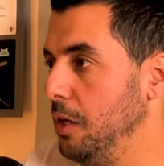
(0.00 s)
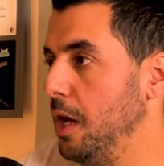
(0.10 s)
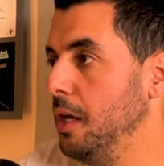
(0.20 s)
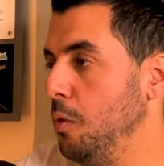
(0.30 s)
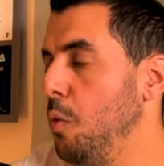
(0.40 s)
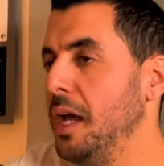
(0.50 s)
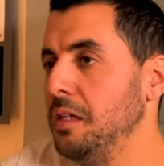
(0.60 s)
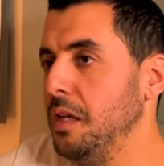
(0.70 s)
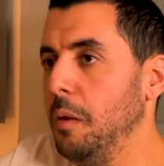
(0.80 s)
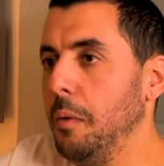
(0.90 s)
New UI
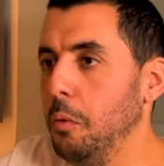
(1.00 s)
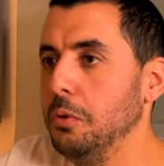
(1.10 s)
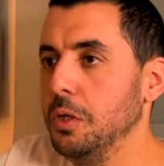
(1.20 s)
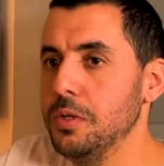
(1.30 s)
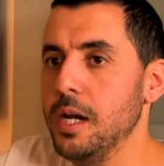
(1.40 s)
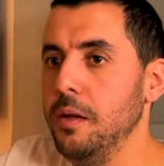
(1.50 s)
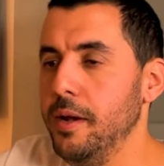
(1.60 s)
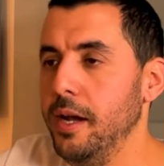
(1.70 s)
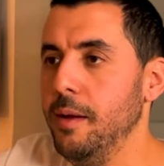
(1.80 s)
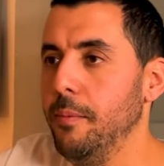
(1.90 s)
sí que me gusta usar
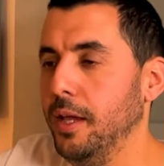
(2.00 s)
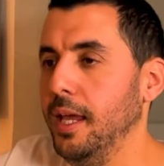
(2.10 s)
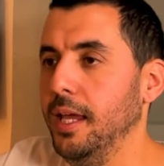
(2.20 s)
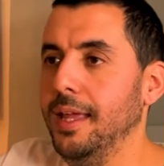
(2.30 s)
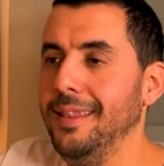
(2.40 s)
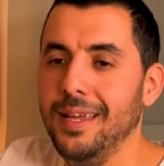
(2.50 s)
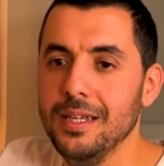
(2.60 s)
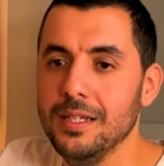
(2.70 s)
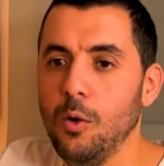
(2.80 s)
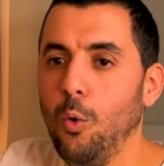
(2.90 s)
librería, porque hay gente
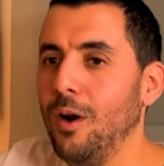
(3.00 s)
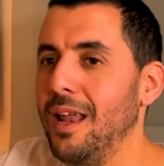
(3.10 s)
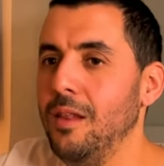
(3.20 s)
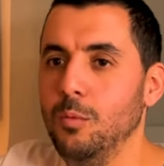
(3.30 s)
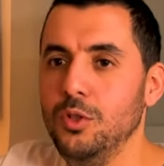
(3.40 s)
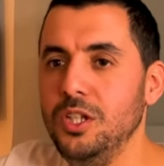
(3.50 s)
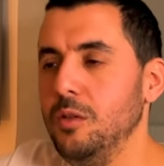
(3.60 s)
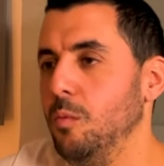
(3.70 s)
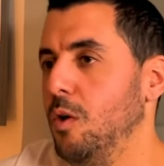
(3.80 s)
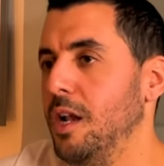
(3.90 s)
que se ha currado
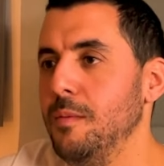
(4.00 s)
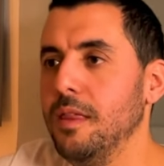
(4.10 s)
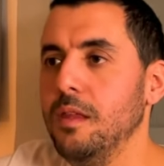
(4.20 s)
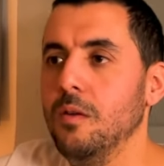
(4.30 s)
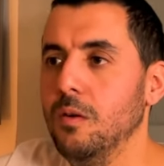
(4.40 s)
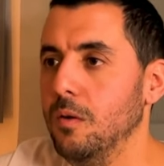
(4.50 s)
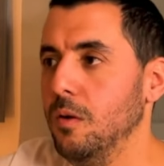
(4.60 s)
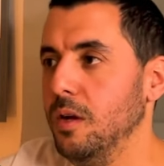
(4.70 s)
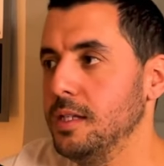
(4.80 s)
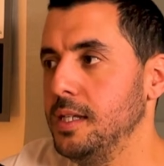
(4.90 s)
muchísimo una animación o
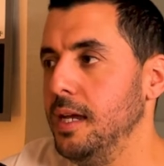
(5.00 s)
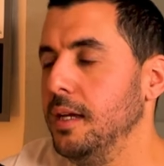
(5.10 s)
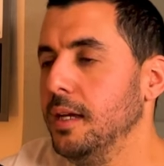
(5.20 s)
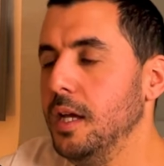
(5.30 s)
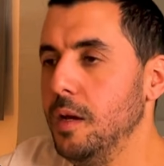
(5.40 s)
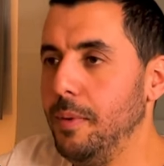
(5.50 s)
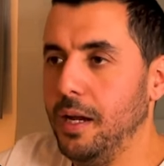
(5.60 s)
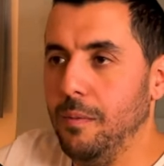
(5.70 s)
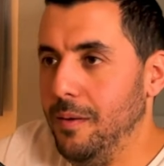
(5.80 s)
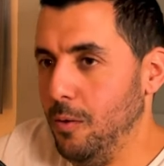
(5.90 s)
lo que sea,
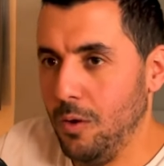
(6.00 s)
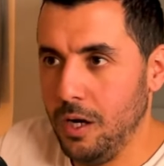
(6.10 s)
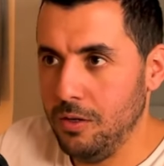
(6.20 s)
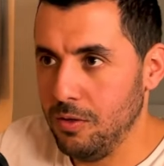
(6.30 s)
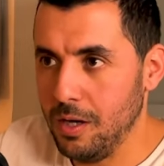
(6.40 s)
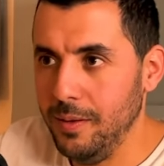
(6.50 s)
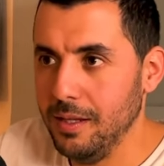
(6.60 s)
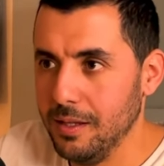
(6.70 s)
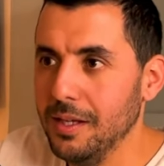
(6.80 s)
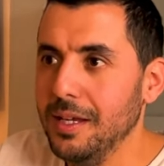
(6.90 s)
que me va a currar yo otra
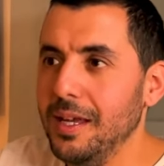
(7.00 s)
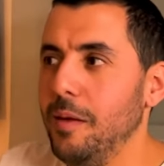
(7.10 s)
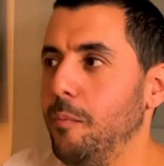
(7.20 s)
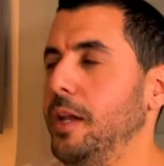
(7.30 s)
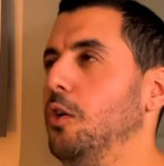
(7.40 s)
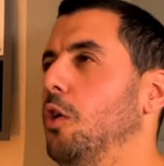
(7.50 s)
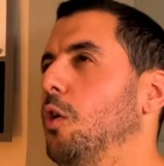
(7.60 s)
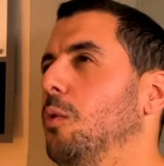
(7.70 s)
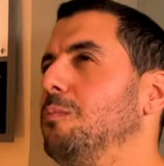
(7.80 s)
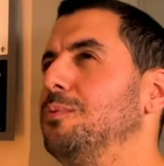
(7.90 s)
vez.
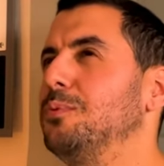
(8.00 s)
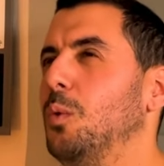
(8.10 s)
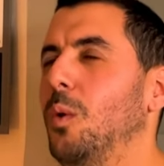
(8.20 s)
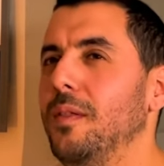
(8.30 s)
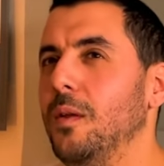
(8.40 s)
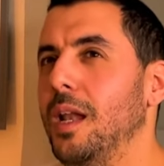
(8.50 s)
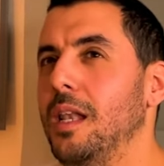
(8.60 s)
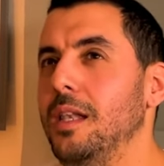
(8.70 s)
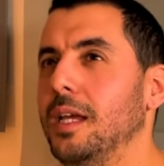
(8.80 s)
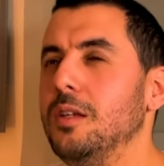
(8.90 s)
Pero cuando
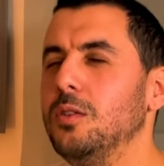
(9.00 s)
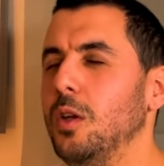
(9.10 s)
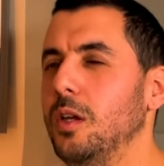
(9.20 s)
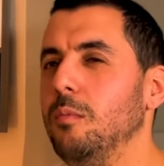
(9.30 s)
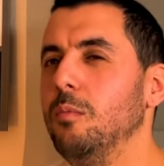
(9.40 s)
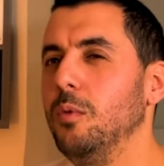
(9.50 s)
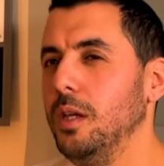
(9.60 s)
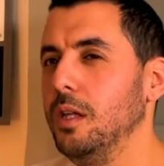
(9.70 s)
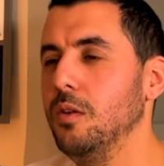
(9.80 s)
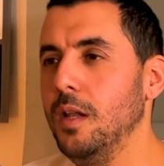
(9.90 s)
es que soy muy
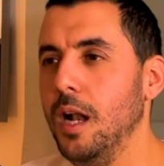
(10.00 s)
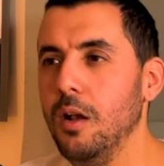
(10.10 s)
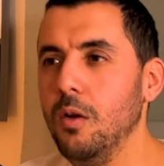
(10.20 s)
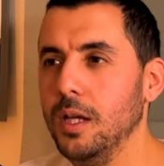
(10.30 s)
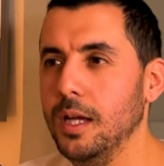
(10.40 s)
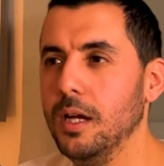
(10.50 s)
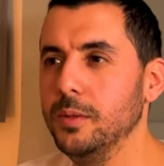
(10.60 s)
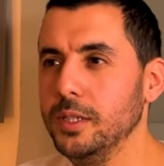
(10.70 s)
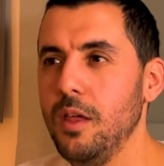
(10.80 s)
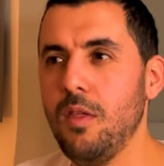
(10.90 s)
esto de la lógica,
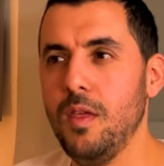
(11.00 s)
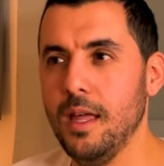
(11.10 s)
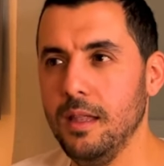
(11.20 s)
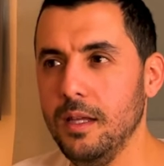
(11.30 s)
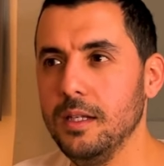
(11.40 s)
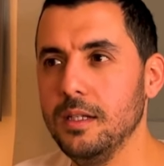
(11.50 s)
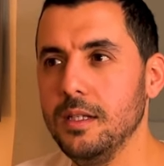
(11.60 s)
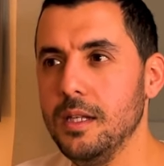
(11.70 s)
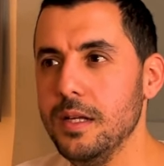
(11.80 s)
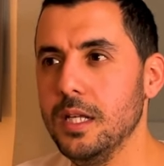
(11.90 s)
como te decía antes,
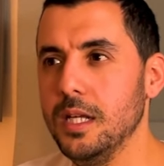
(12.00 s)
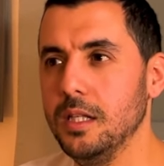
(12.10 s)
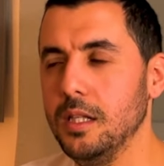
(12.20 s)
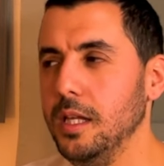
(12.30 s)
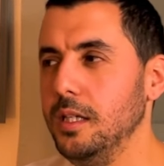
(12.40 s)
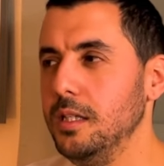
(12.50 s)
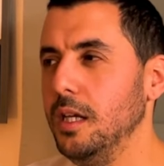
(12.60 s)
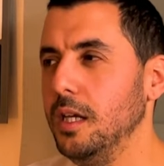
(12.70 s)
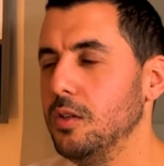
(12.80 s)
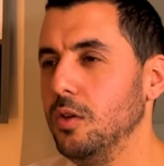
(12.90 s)
¿sabes? Este, y sí
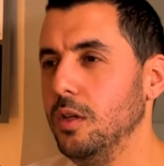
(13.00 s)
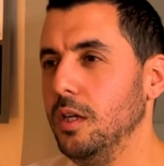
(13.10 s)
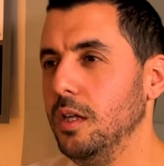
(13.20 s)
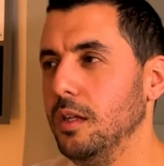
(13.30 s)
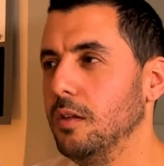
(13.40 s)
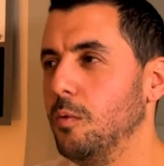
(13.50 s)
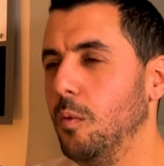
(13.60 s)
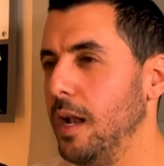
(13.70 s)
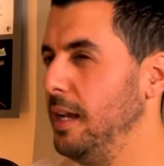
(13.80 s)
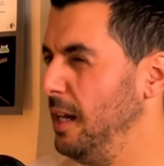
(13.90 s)
que estoy como
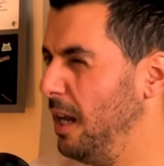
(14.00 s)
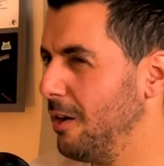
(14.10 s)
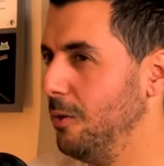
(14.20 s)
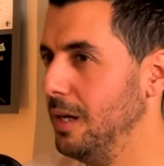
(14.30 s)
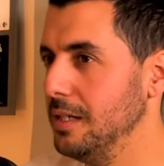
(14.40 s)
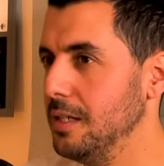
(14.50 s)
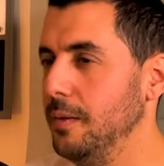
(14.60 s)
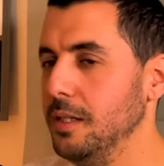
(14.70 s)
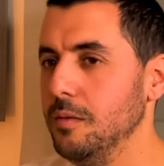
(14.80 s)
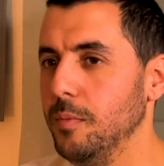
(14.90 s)
una línea roja,
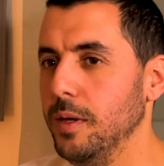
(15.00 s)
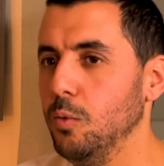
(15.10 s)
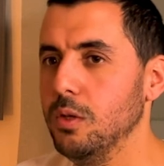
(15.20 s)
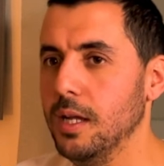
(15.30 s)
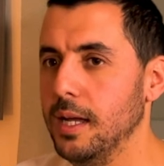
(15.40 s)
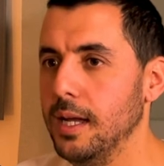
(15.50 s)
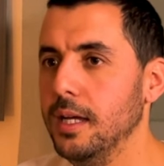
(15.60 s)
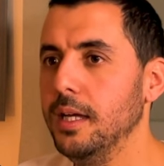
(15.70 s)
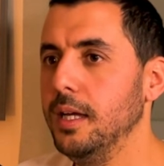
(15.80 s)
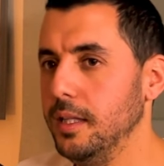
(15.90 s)
¿sabes? Me gusta
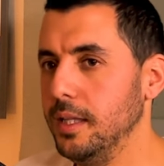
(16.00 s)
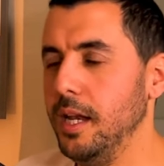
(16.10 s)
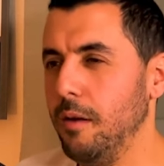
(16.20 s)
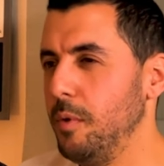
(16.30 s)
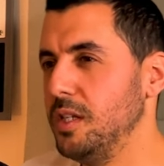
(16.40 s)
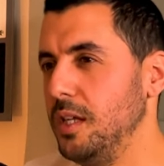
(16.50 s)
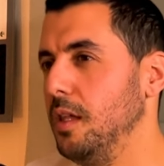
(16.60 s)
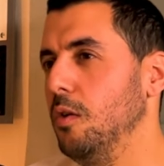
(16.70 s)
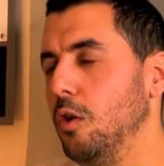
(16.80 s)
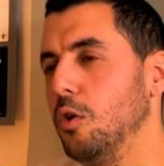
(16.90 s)
tener, por así
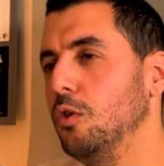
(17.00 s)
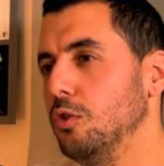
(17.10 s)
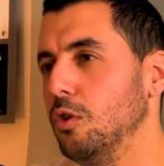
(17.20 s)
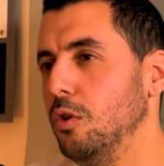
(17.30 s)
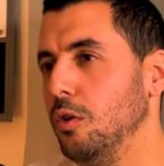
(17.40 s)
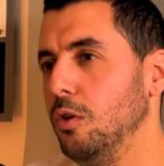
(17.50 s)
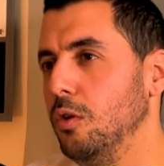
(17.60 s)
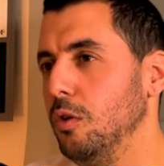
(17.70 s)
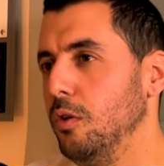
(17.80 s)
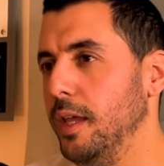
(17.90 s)
decirlo, el
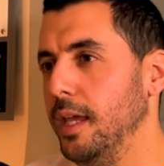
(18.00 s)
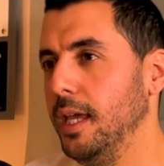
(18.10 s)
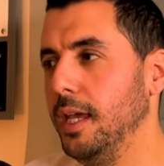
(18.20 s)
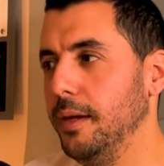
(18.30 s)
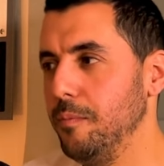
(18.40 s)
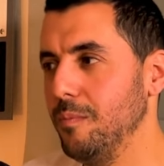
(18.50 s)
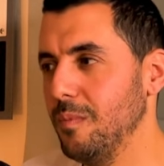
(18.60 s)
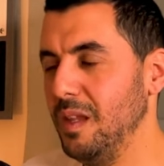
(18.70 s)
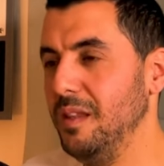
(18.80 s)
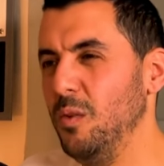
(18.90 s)
control de,
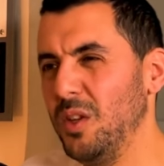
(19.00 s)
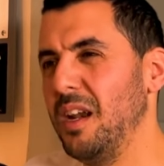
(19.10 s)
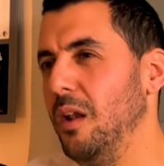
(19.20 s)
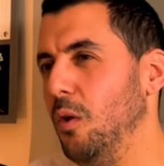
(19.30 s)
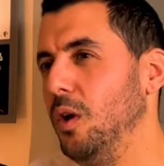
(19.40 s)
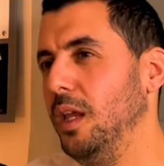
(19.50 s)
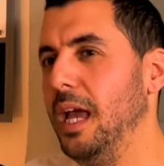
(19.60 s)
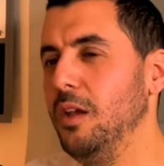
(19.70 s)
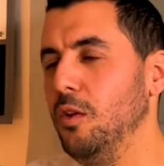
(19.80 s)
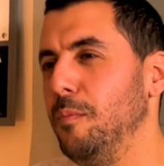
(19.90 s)
de nuestra
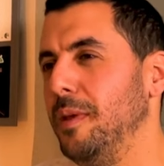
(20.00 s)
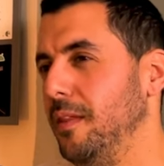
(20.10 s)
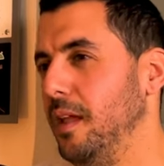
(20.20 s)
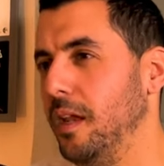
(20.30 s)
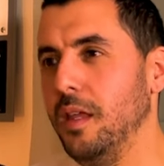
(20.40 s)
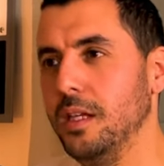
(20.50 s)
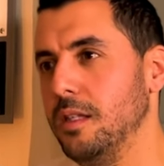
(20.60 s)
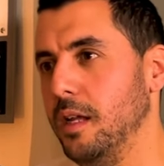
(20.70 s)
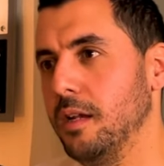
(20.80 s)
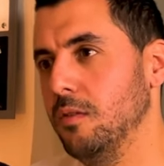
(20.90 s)
lógica y no depender de
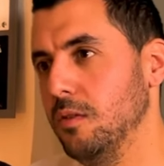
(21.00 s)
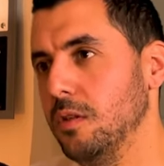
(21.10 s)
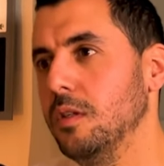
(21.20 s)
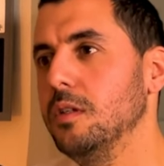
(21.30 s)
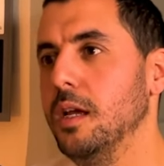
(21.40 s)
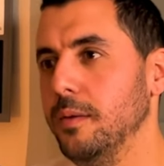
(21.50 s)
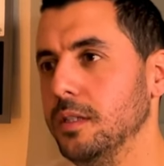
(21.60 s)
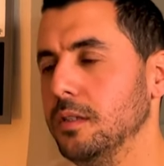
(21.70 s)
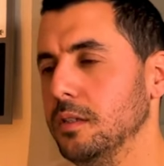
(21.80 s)
externos, ¿sabes?